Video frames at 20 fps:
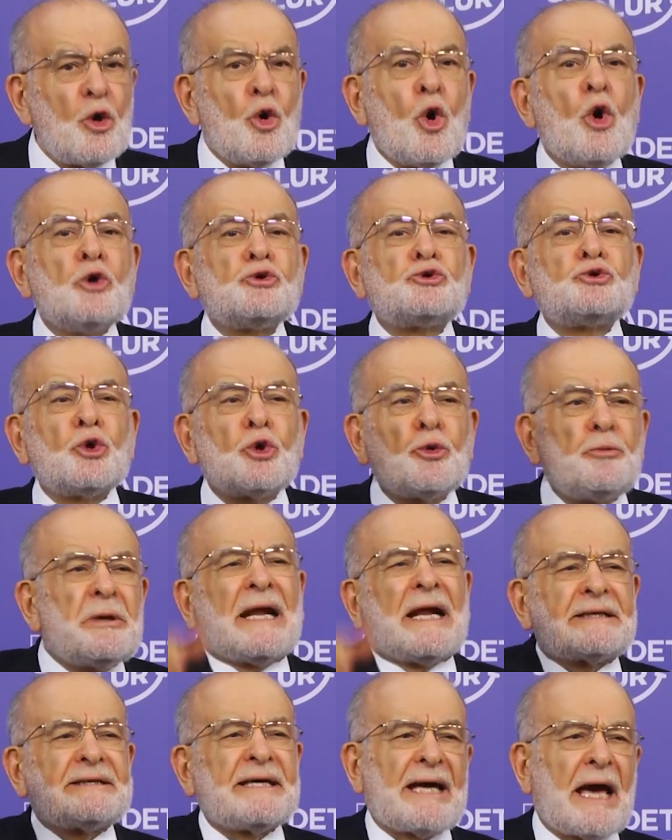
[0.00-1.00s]
Özür
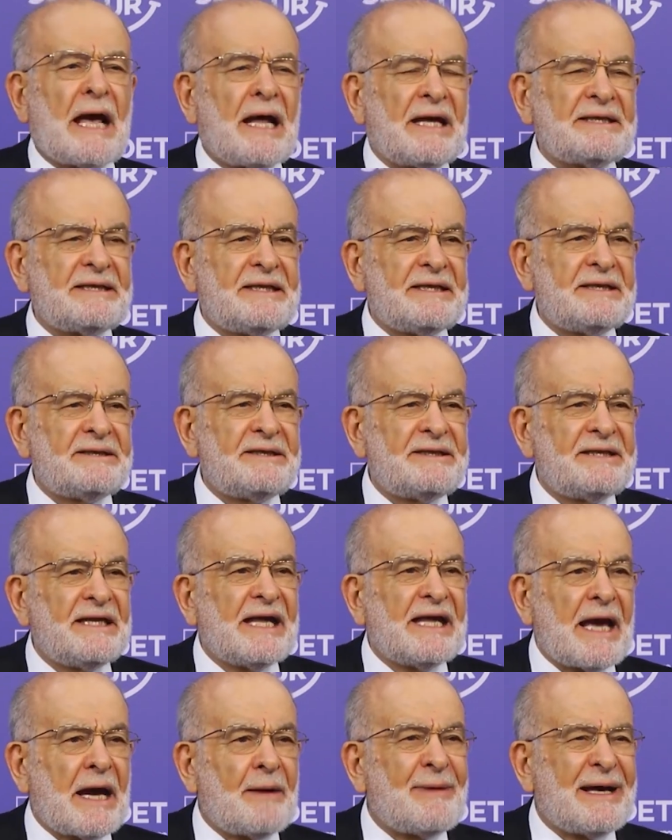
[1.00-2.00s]
bile diye
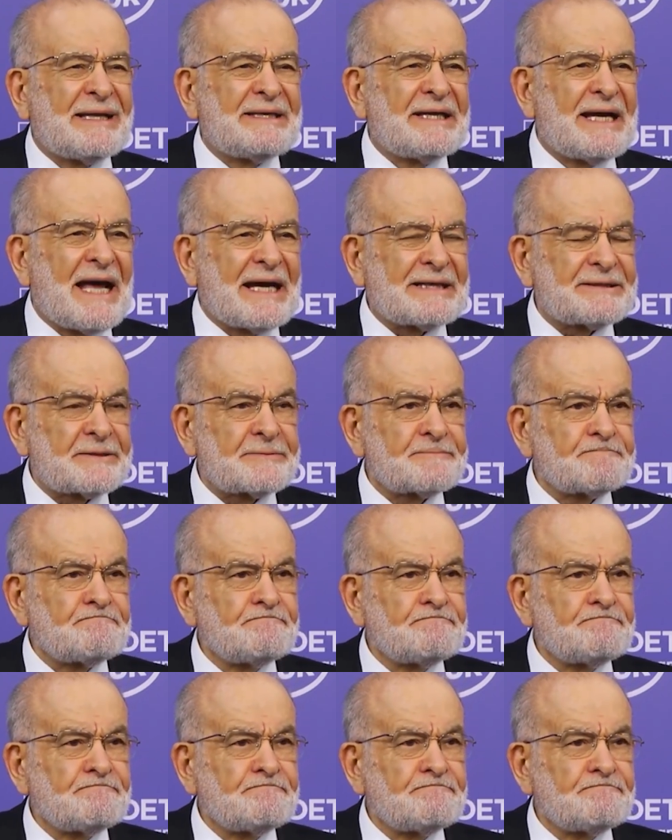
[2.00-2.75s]
dileyemediler.